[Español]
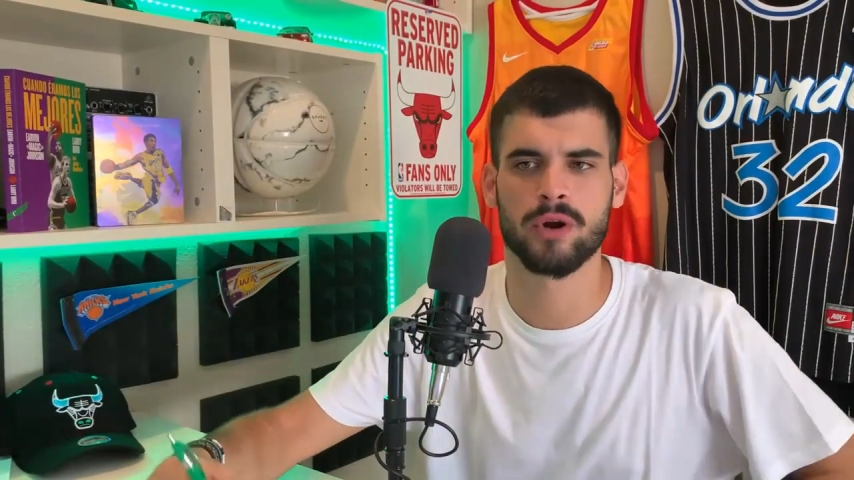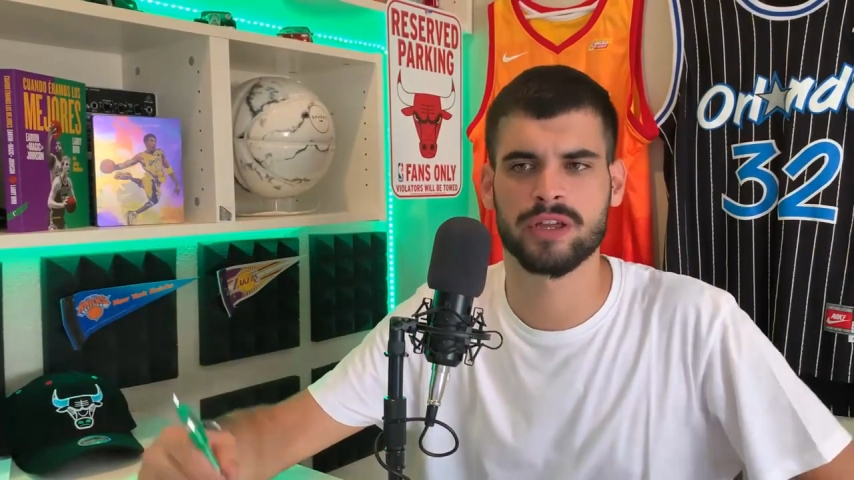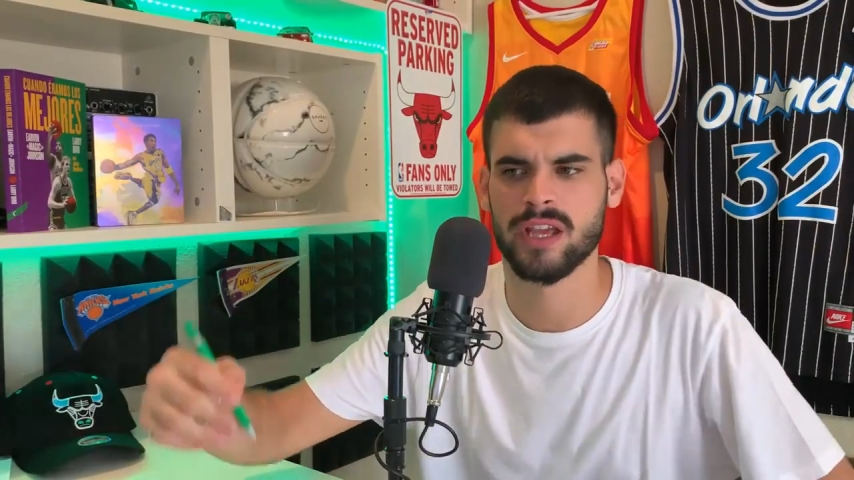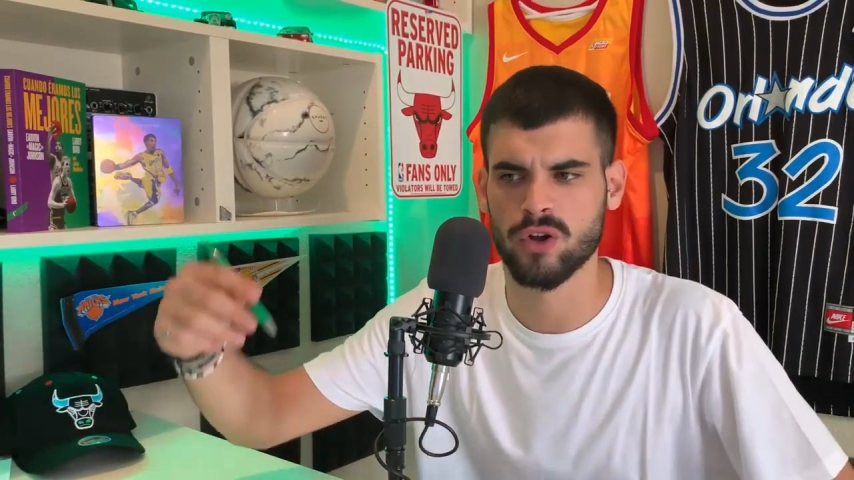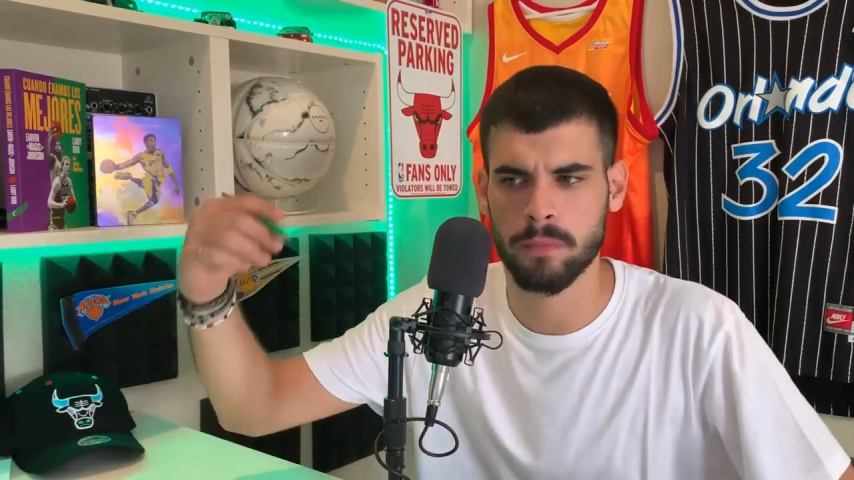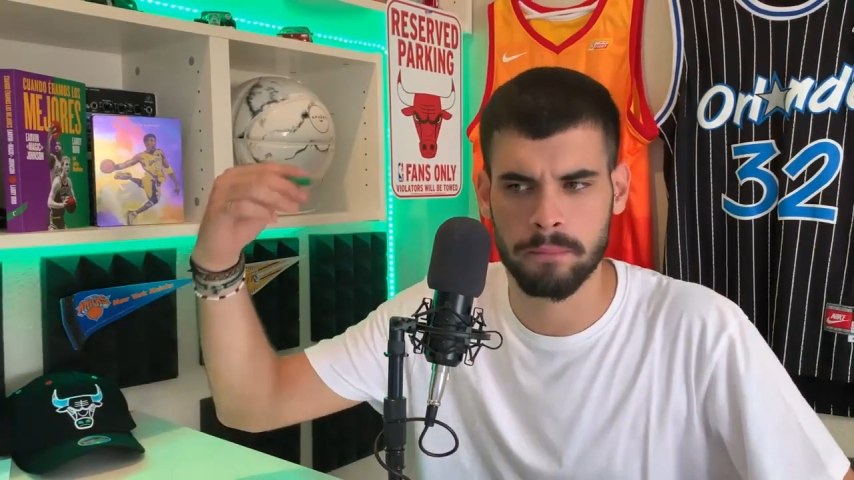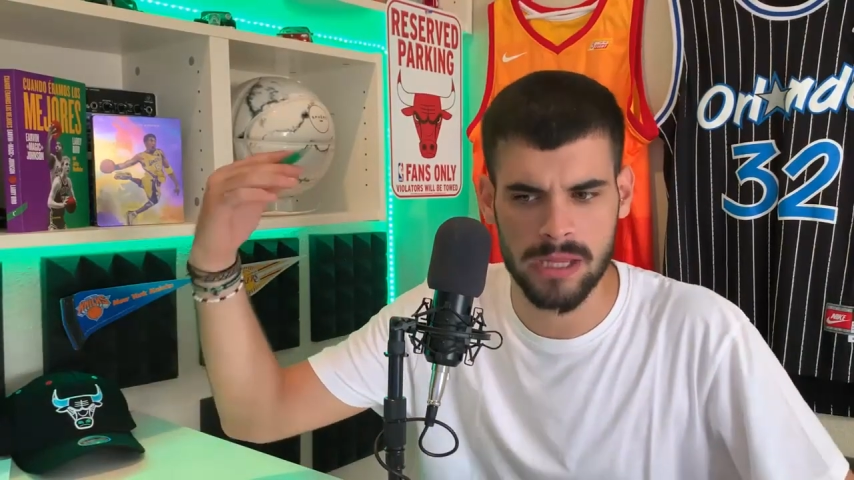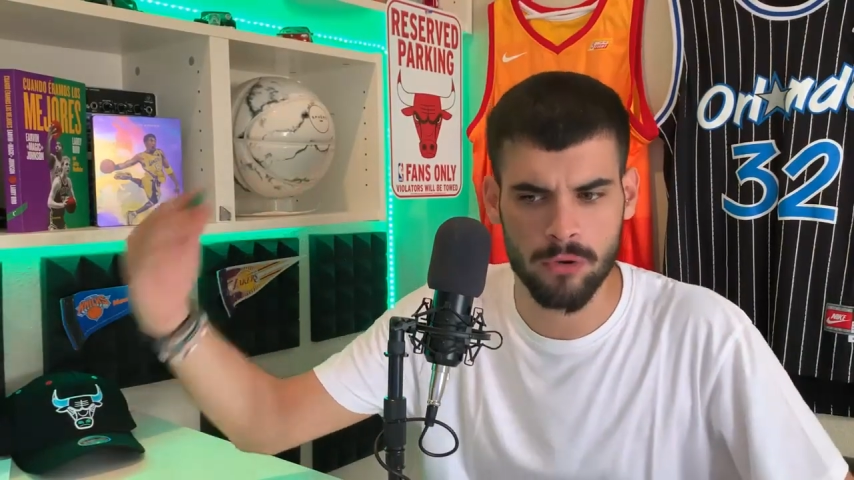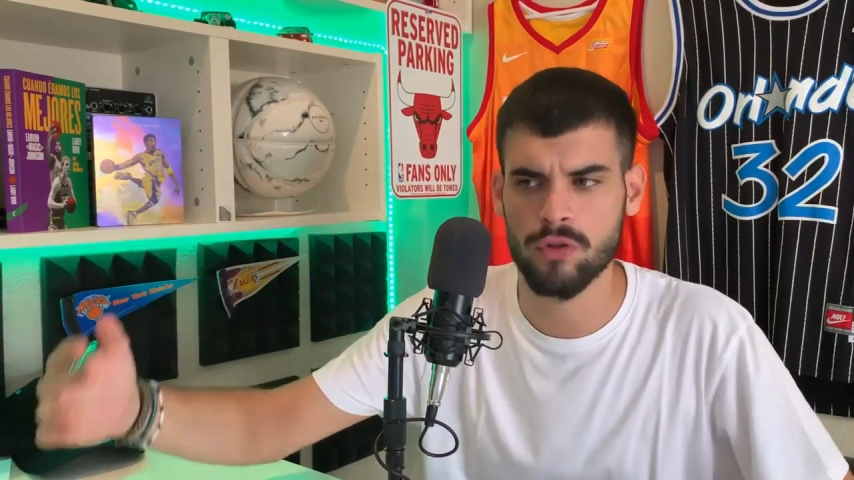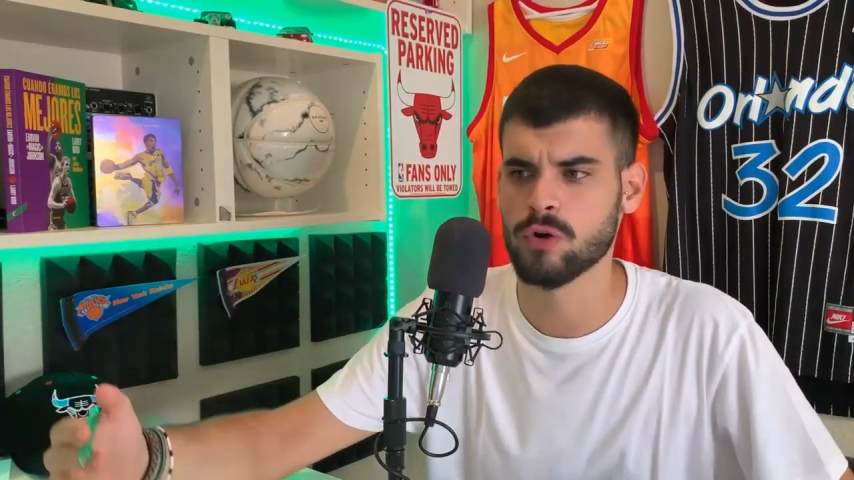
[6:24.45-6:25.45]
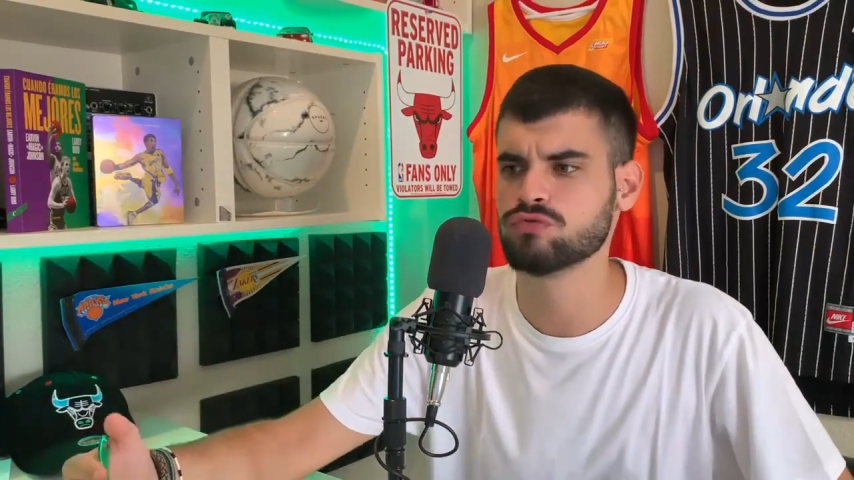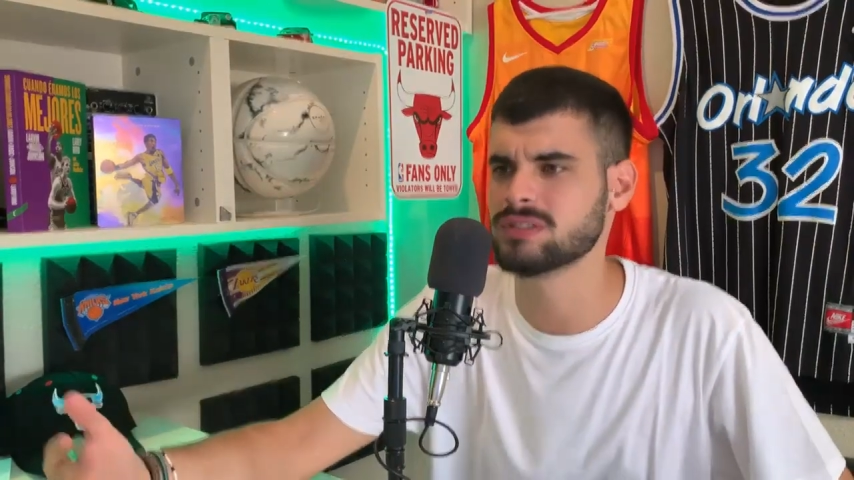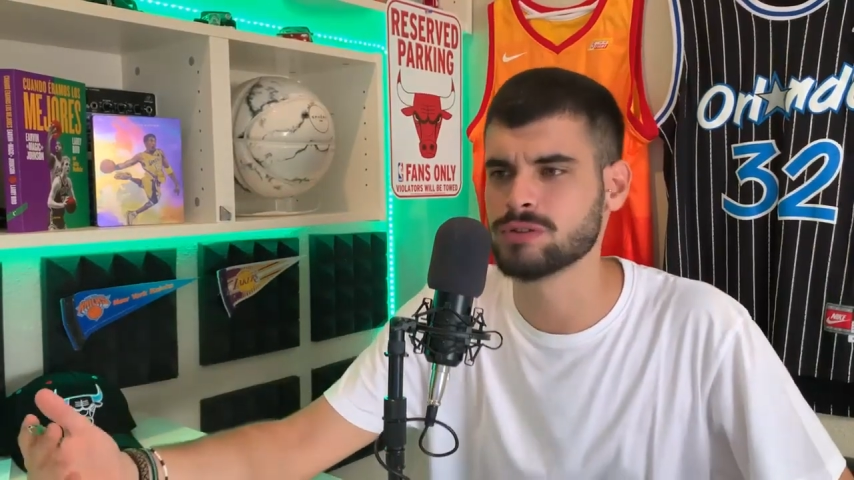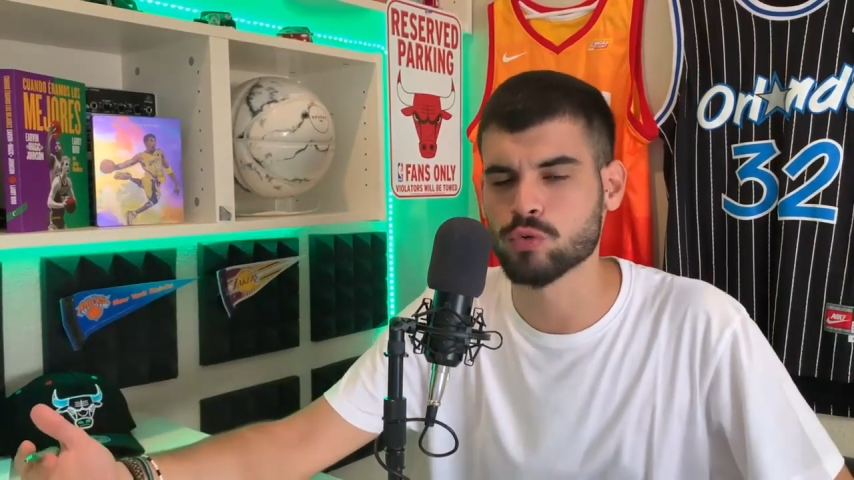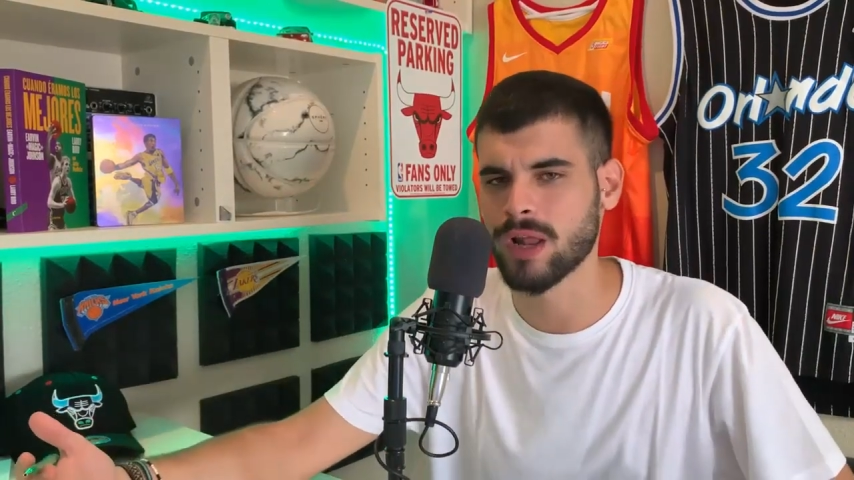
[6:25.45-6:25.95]
porque nos privó de un
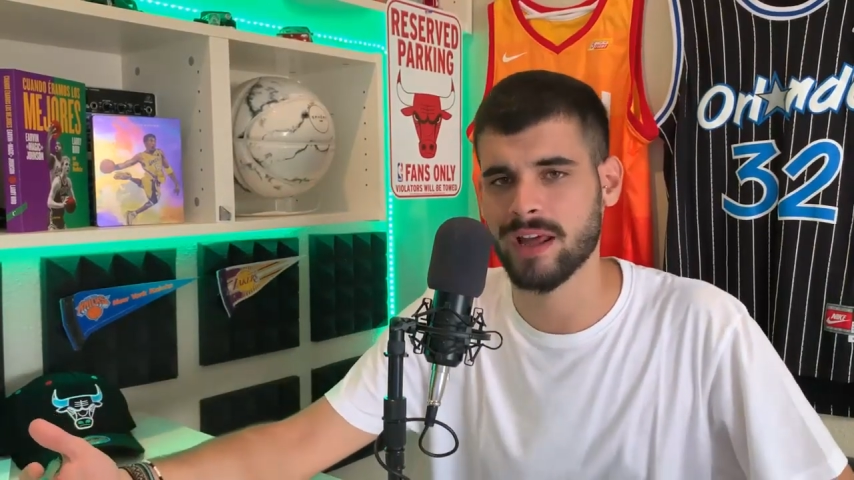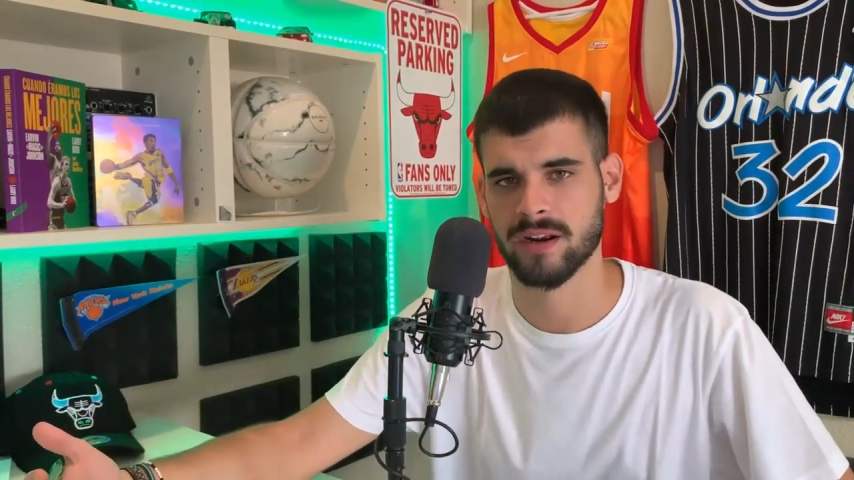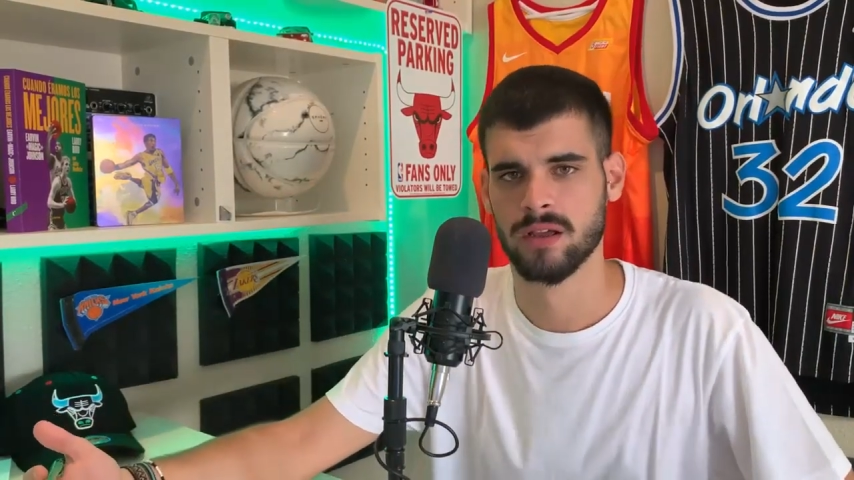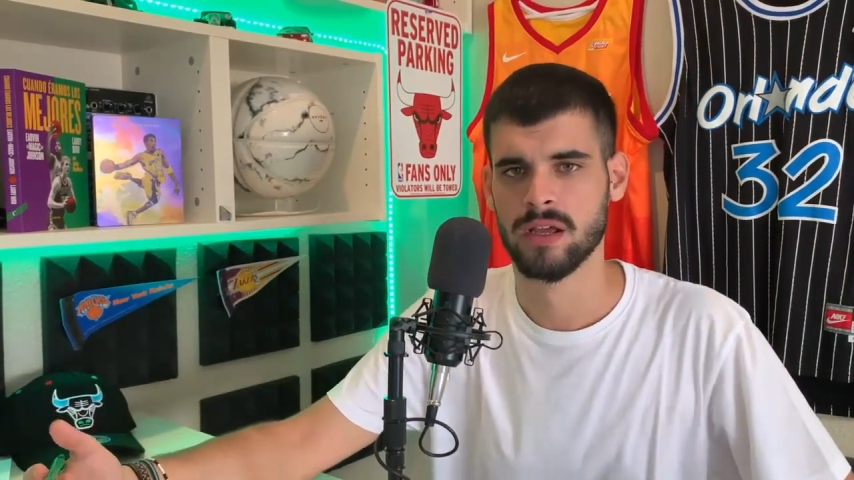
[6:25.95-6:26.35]
titular